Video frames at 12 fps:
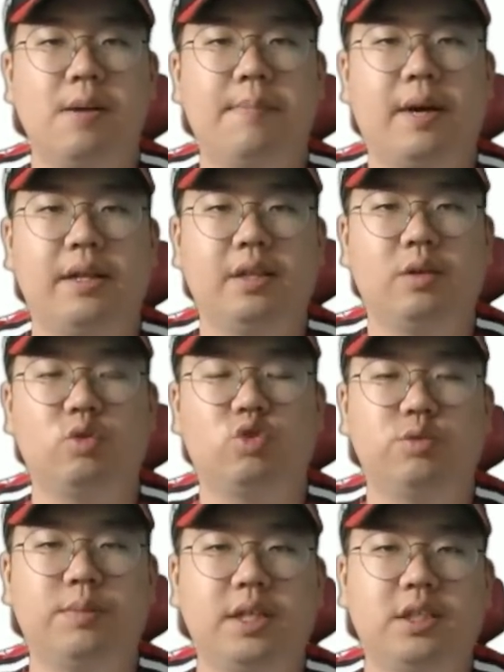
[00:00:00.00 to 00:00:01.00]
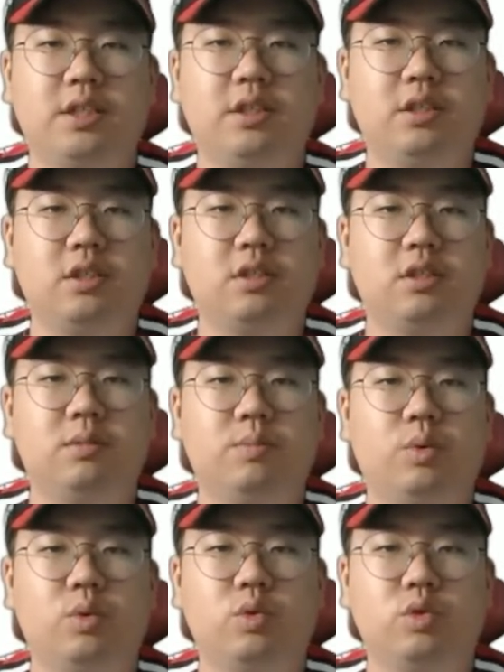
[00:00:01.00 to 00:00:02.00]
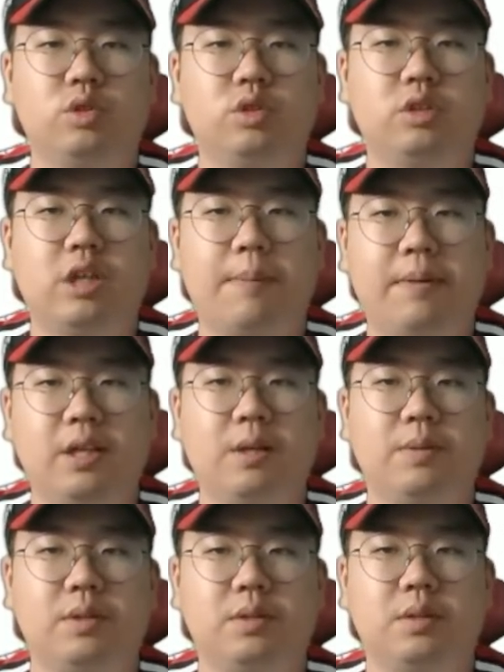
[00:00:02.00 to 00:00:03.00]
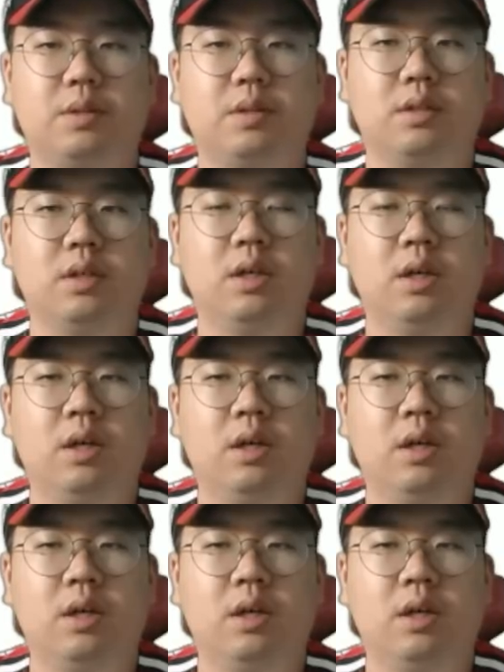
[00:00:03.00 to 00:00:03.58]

반대로 주말 시리즈는 모두 잡아내면서